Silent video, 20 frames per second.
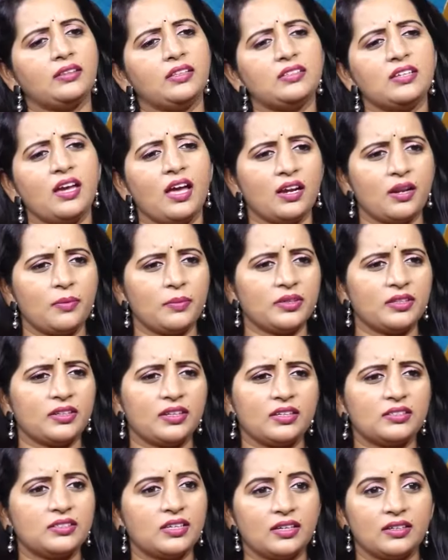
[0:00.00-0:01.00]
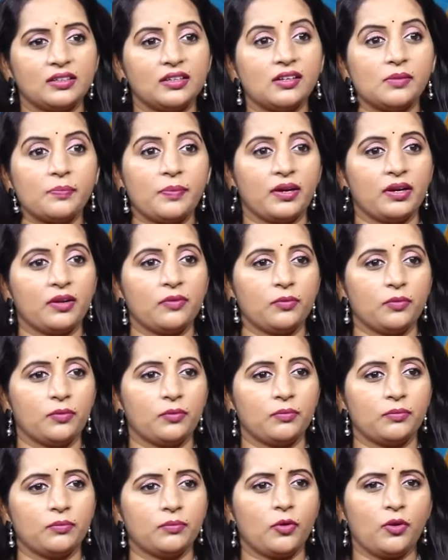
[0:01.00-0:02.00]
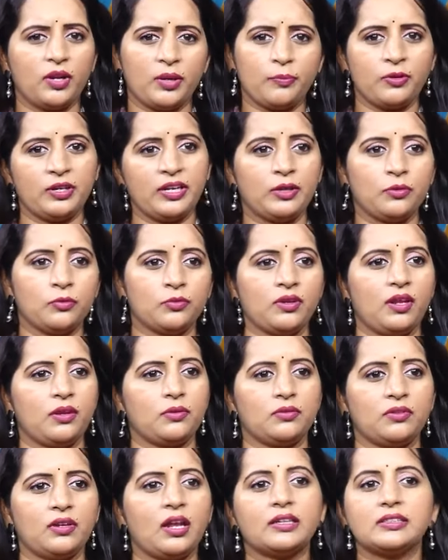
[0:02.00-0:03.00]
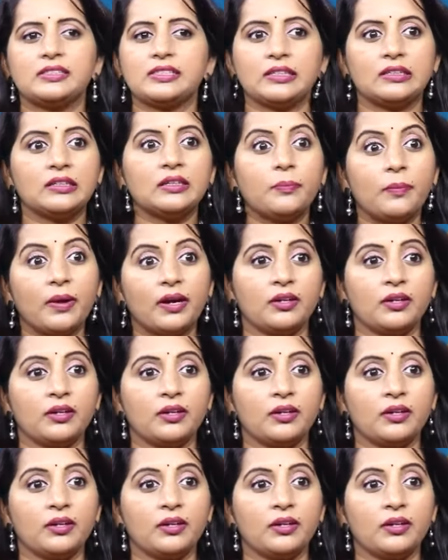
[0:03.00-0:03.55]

ఉంటుంది అయితే చాలా మందికి జర్నీలు పడవు ఇప్పుడు నేను ఉన్నాను నాకు జర్నీ